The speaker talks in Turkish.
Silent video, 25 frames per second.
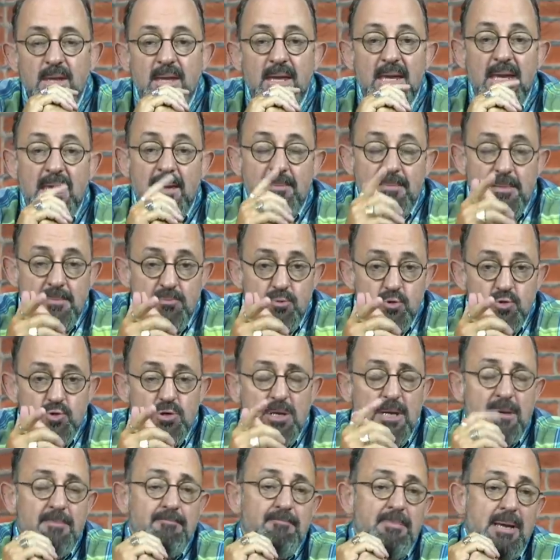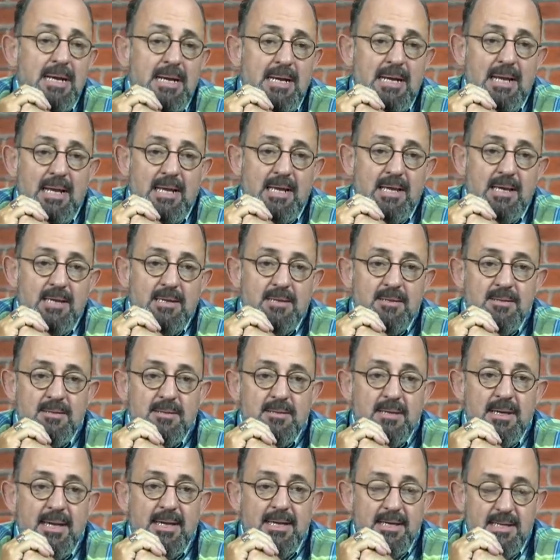Hem ipucu hem bellek.
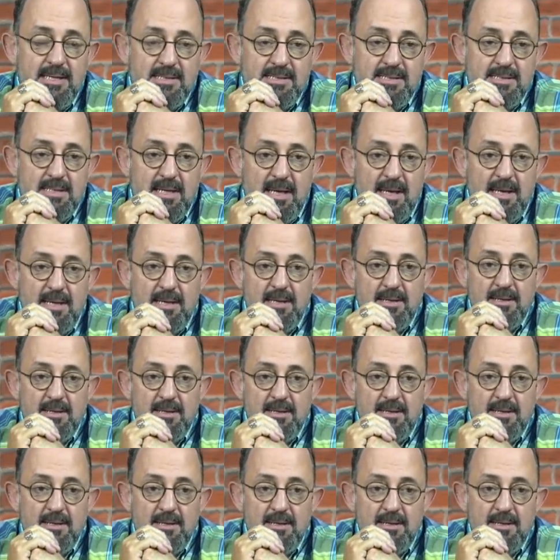Evet. toplumun